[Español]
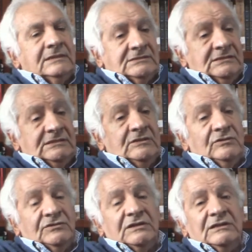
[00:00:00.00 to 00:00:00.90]

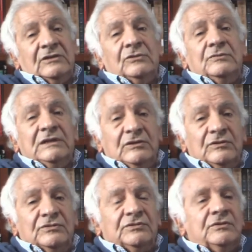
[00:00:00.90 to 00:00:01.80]
asesinó Sendero
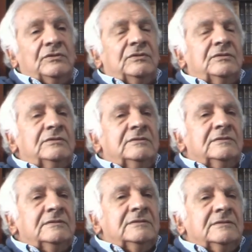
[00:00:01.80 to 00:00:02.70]
Luminoso,
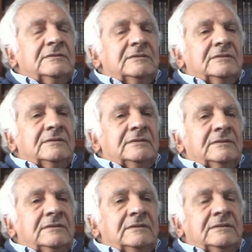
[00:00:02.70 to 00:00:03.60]

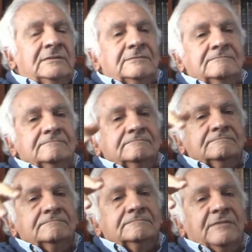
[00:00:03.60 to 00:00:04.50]
eh,
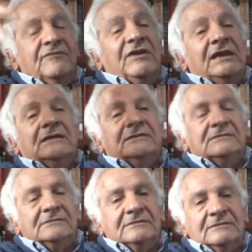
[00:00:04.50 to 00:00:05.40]
en fin,
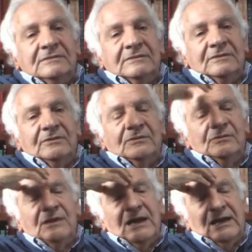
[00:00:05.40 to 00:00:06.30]

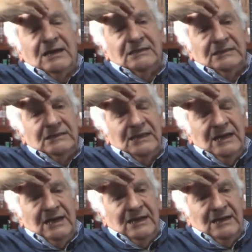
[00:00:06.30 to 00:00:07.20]
una
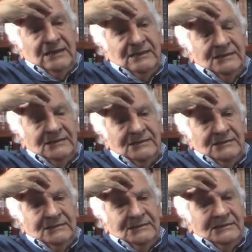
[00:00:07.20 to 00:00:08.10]
cantidad
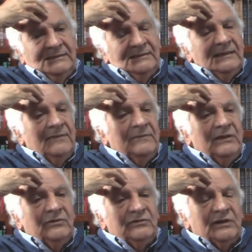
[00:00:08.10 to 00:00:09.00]
de
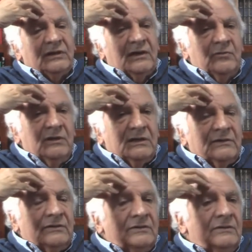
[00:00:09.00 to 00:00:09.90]
amigos y
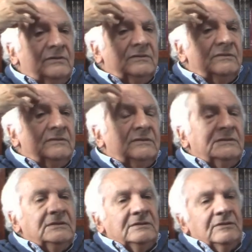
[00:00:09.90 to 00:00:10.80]
recuerdos, ¿no?
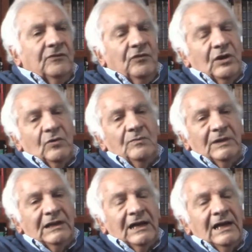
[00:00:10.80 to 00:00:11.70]
Fue
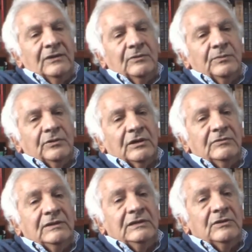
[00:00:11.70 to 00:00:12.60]
complicado
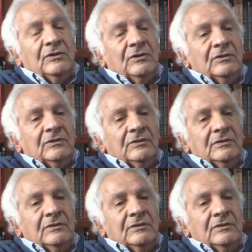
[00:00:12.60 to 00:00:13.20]
porque vino